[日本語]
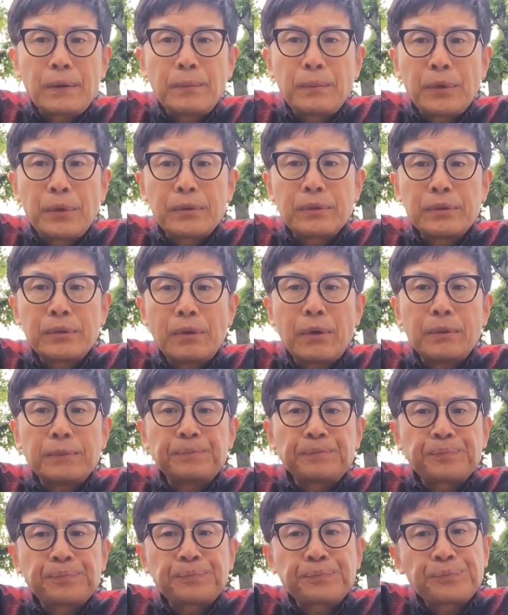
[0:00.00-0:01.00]
僕の、
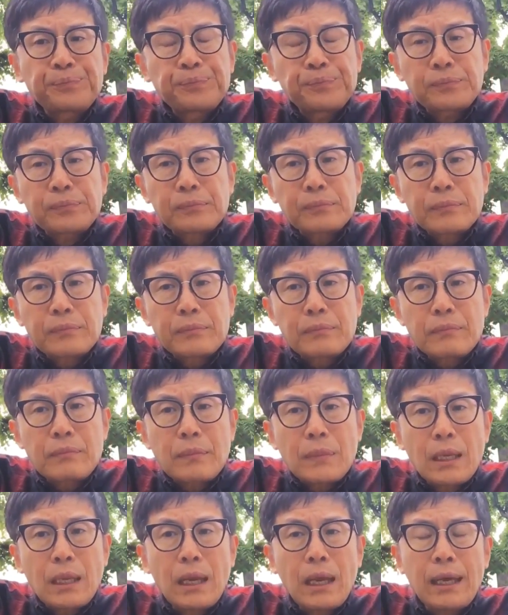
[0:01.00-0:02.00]

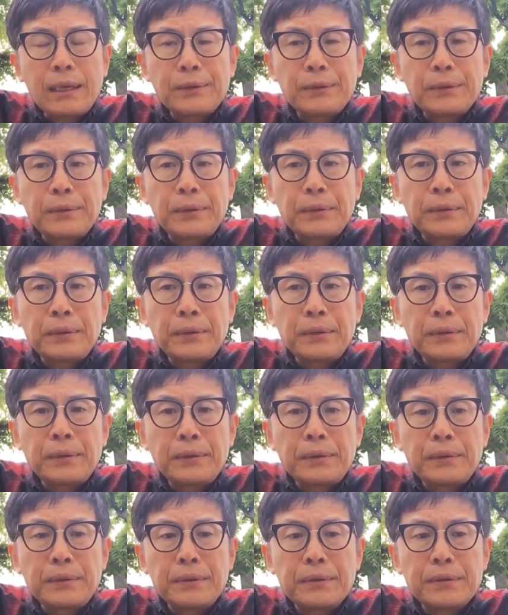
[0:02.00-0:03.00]

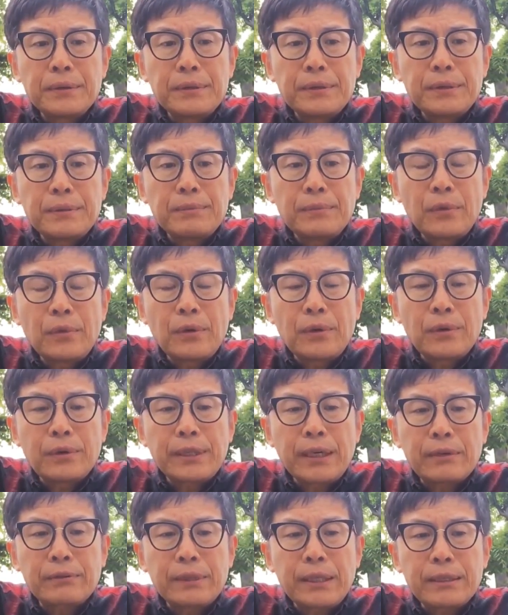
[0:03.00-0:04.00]
も
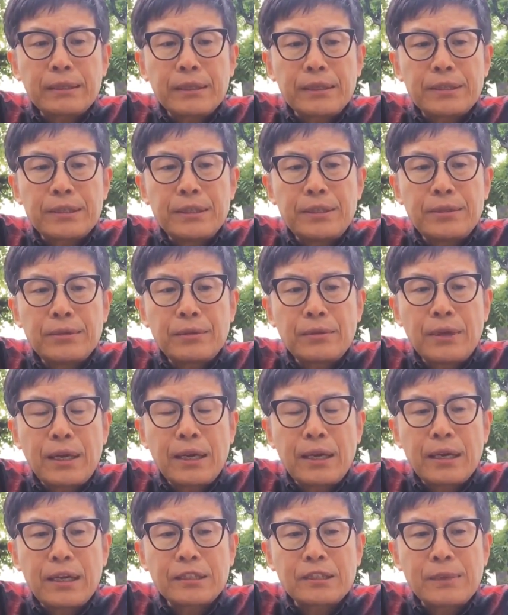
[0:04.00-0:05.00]
う亡くなった親友の
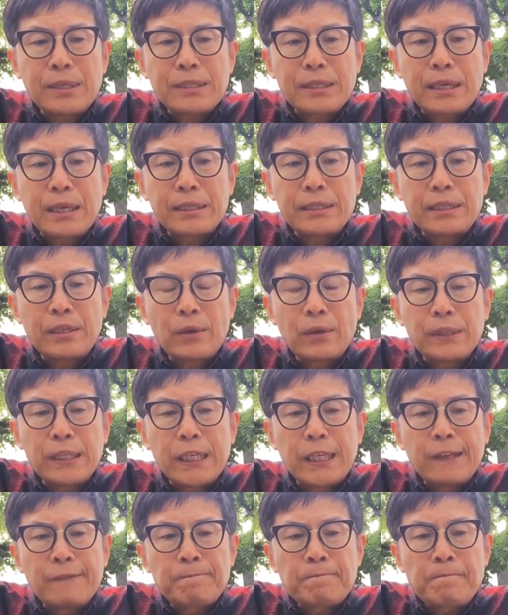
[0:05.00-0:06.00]
安勝正が日本
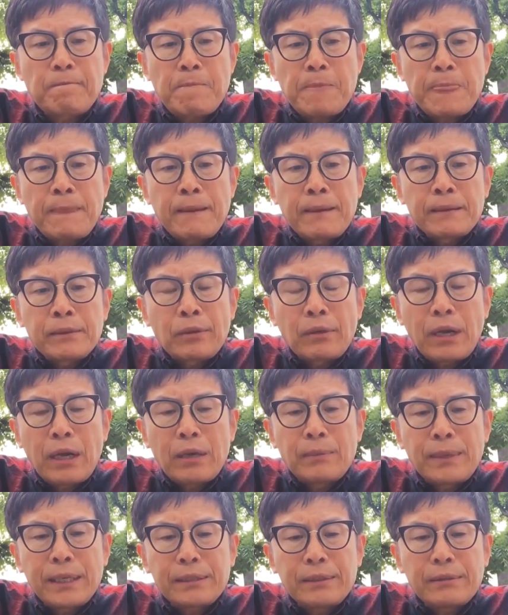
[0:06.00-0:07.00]
に
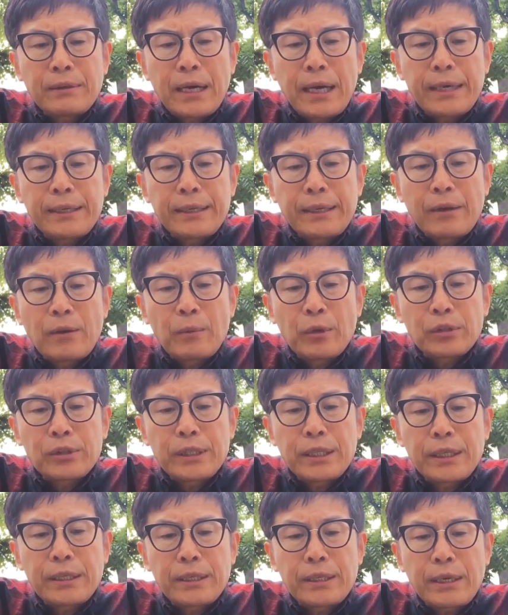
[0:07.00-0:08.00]
トラウマっていう概念を持っ
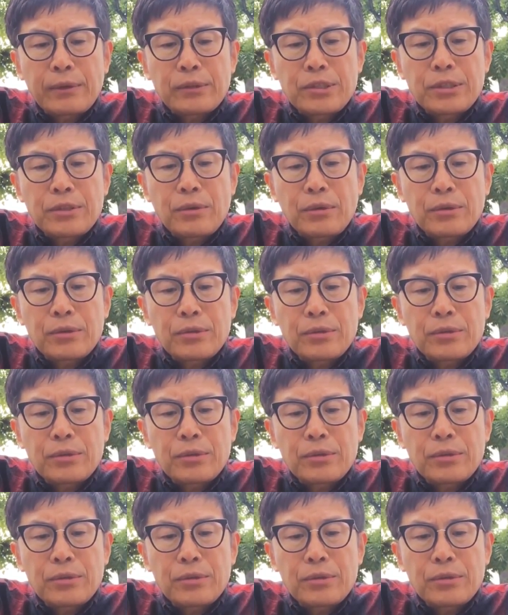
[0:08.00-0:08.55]
てきたうちの